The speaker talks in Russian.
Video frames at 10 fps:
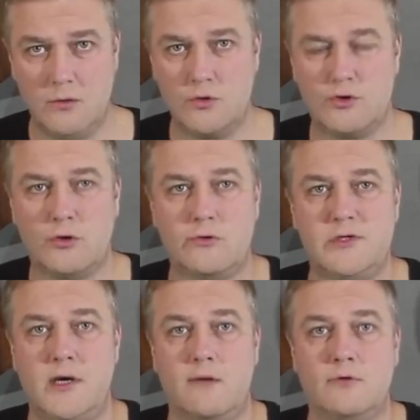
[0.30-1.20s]
Ну что,
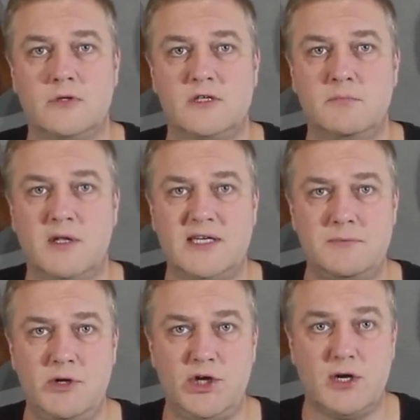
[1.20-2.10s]
друзья, вот и
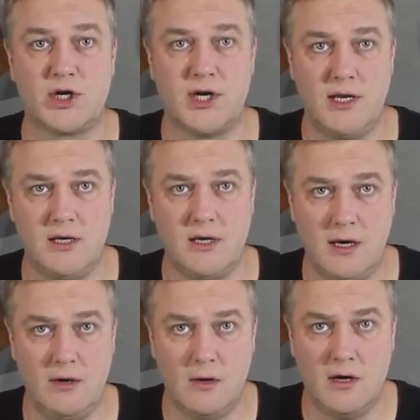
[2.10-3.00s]
сбылась мечта шайки
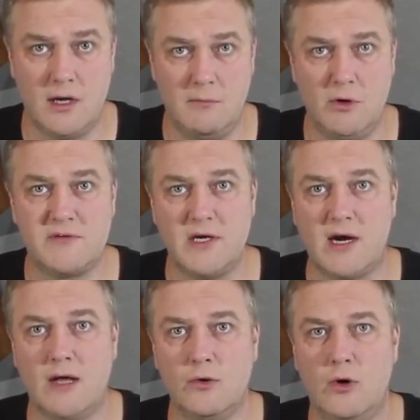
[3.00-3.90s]

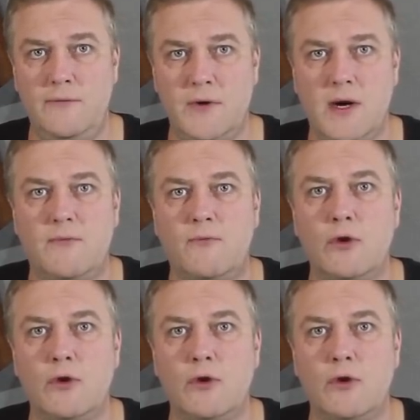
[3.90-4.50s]
кремлевских адольфиков.